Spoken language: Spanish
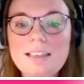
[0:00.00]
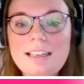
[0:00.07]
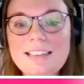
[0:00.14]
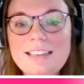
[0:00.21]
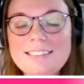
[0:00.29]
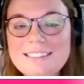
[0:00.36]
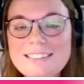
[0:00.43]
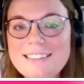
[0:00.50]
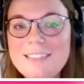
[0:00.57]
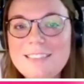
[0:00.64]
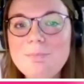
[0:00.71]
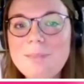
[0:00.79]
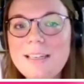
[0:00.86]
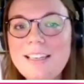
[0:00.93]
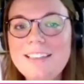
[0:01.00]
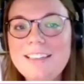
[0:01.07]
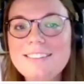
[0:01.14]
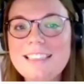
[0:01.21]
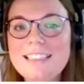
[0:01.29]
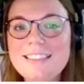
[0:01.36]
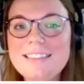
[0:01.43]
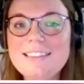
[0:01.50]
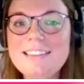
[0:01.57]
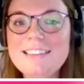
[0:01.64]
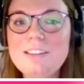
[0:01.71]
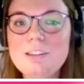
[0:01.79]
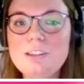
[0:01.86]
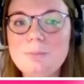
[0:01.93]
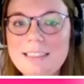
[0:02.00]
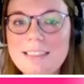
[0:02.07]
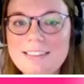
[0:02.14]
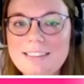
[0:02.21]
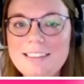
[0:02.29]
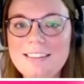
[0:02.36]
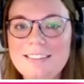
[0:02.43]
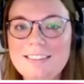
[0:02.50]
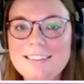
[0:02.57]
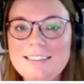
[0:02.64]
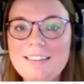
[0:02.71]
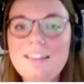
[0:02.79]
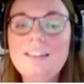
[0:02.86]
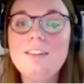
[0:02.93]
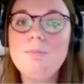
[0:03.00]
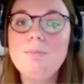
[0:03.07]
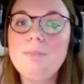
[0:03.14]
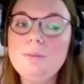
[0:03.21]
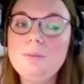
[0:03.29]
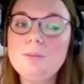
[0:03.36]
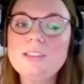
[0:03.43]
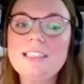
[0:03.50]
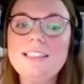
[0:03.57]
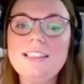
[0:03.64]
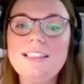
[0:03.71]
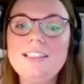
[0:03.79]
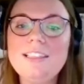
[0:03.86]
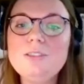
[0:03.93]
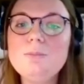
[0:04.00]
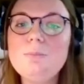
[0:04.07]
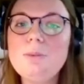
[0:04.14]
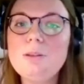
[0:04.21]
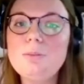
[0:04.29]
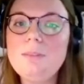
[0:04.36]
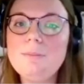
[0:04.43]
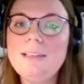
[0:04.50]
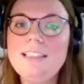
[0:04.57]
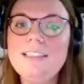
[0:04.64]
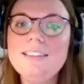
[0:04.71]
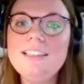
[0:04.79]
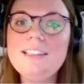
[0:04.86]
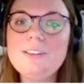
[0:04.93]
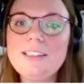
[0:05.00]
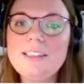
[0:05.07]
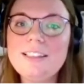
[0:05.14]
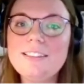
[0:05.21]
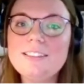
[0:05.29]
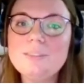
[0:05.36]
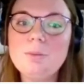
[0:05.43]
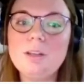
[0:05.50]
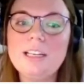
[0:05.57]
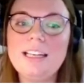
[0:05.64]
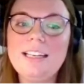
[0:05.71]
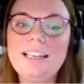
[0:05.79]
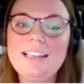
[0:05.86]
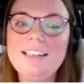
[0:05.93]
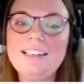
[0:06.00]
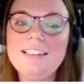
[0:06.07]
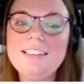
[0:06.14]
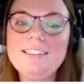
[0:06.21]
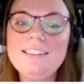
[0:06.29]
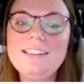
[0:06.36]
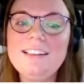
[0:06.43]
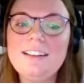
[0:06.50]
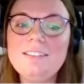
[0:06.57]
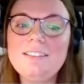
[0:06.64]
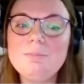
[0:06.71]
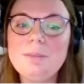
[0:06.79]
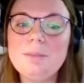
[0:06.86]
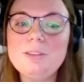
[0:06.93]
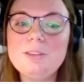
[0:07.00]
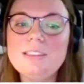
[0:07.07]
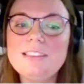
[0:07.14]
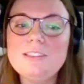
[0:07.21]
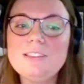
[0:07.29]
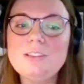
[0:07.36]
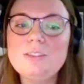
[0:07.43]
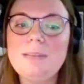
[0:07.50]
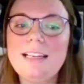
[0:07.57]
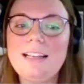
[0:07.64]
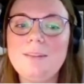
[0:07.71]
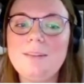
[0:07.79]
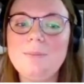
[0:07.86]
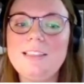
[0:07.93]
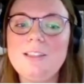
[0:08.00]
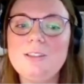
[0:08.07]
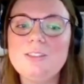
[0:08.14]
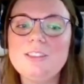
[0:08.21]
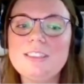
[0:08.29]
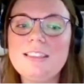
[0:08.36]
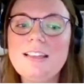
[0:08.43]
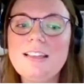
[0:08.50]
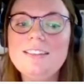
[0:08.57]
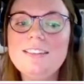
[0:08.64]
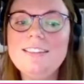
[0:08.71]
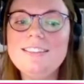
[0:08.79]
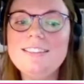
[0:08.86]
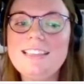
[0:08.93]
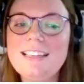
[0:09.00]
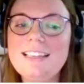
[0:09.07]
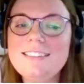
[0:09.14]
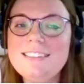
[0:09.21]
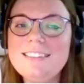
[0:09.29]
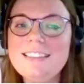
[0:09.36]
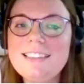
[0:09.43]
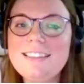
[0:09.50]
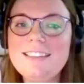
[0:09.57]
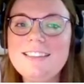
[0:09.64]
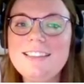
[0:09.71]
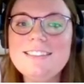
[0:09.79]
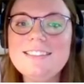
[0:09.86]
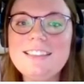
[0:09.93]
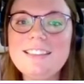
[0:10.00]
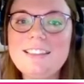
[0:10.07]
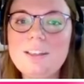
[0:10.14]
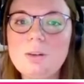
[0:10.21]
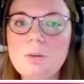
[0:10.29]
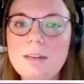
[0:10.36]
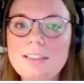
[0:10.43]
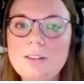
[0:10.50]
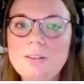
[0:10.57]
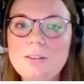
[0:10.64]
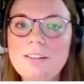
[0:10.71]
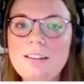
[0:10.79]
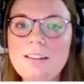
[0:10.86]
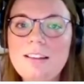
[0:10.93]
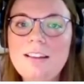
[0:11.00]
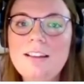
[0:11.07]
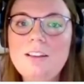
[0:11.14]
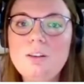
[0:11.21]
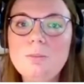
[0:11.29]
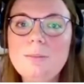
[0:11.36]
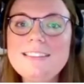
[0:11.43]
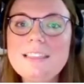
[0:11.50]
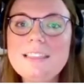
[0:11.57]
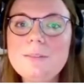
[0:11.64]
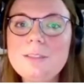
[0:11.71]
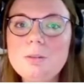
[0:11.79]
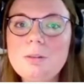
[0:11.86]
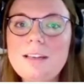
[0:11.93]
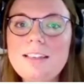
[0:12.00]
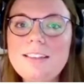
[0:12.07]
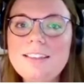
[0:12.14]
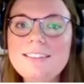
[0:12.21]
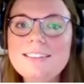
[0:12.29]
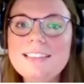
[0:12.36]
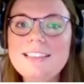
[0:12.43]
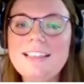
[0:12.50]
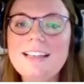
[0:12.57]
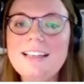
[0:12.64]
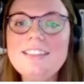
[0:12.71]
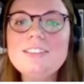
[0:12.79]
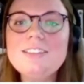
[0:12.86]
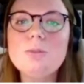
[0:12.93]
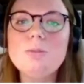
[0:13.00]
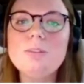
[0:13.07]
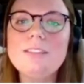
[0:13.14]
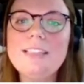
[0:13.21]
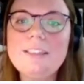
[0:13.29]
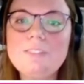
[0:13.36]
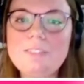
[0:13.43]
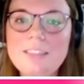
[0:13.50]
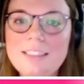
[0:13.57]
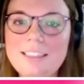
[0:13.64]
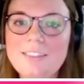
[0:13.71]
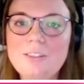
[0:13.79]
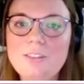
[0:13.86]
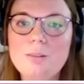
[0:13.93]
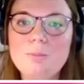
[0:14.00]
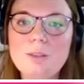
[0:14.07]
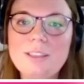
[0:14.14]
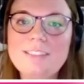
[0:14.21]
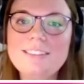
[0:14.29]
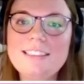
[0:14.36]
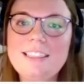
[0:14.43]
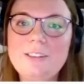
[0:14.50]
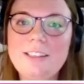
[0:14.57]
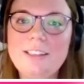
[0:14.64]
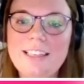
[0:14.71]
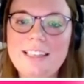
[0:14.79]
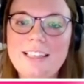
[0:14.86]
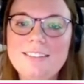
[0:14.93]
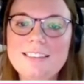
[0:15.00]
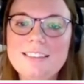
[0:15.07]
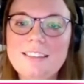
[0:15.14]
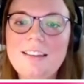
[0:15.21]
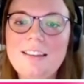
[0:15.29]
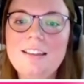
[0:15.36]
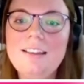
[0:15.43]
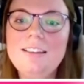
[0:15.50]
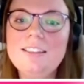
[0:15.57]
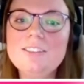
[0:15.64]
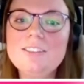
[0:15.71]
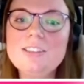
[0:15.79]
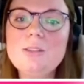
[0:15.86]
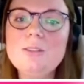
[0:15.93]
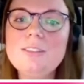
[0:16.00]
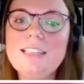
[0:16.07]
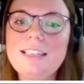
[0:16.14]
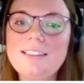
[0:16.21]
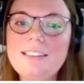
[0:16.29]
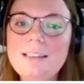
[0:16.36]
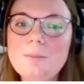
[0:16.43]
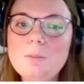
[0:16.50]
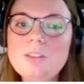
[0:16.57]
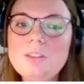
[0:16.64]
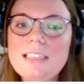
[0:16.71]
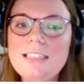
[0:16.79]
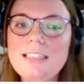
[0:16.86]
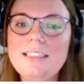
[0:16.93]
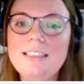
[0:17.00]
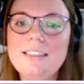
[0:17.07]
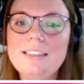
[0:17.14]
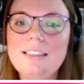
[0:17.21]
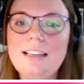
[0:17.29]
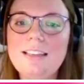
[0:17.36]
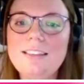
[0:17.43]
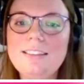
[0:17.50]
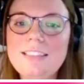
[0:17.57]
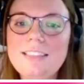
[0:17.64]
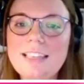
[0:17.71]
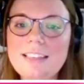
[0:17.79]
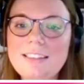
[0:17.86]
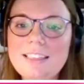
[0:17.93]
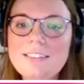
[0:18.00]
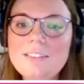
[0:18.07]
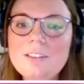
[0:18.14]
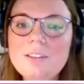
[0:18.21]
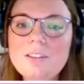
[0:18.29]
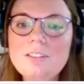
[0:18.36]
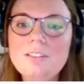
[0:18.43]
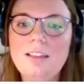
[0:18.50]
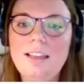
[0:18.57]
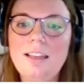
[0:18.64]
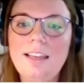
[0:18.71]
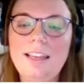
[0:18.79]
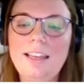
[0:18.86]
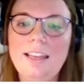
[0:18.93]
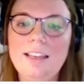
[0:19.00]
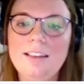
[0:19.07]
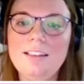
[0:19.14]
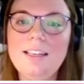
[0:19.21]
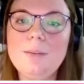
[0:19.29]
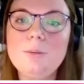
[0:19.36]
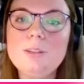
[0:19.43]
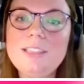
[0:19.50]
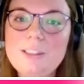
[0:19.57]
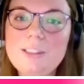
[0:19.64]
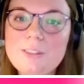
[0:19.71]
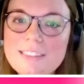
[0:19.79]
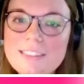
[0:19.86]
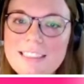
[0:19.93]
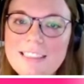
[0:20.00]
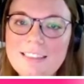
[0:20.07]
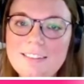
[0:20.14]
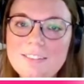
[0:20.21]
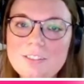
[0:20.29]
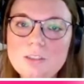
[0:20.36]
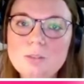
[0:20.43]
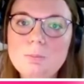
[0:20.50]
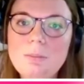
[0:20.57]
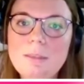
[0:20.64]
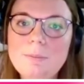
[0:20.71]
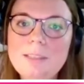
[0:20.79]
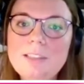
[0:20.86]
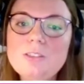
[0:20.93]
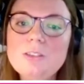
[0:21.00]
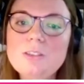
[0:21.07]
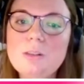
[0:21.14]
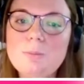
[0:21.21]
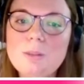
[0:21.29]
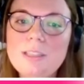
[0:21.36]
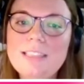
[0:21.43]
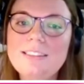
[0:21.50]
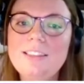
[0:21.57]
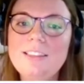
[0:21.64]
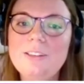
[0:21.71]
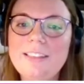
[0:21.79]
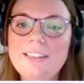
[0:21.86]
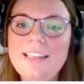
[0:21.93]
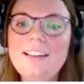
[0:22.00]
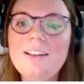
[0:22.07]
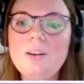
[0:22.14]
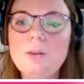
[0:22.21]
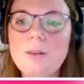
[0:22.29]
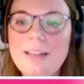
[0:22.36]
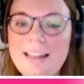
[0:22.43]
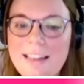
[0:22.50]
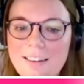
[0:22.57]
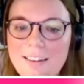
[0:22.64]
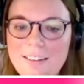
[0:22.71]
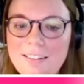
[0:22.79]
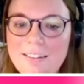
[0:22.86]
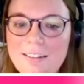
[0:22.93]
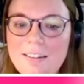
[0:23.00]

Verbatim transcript: casi siempre estáis asintomáticas. Vemos que tenéis un problema en el tiroides porque en la analítica vemos estos parámetros TSH, T3 y T4. Lo más habitual es que tengáis un déficit de hormonas tiroideas y esto lo tratamos añadiendo eh, levotiroxina, suplementos de hormona tiroidea oral.